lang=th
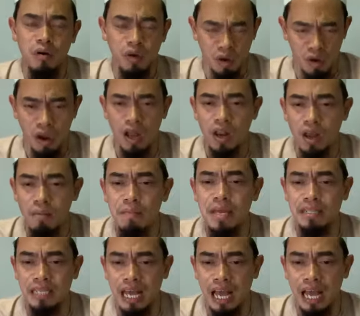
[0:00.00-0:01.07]
ขออัลลอฮ์เม
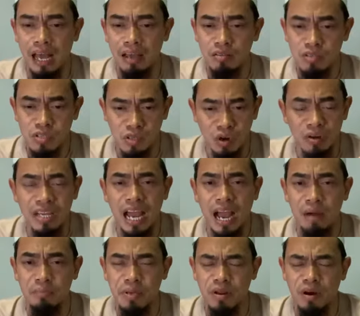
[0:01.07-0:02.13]
ตตาสองอย่าง
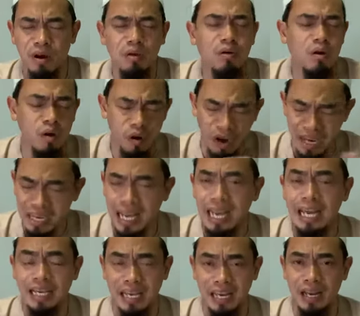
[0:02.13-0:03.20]
พี่น้องขอให้กัน
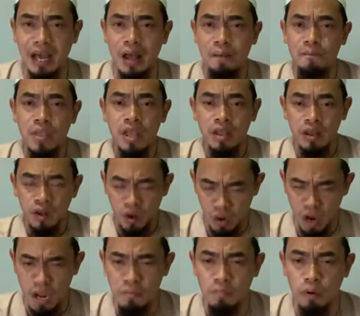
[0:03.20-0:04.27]
และกันนะขอ
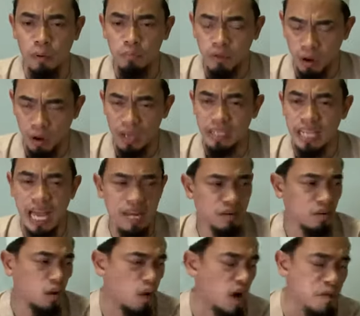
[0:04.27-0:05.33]
ให้ผมขอให้ท่าน
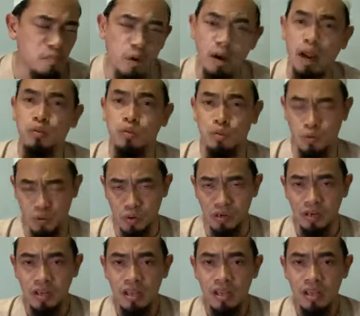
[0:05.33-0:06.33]
ขอให้พวกเราทุกคน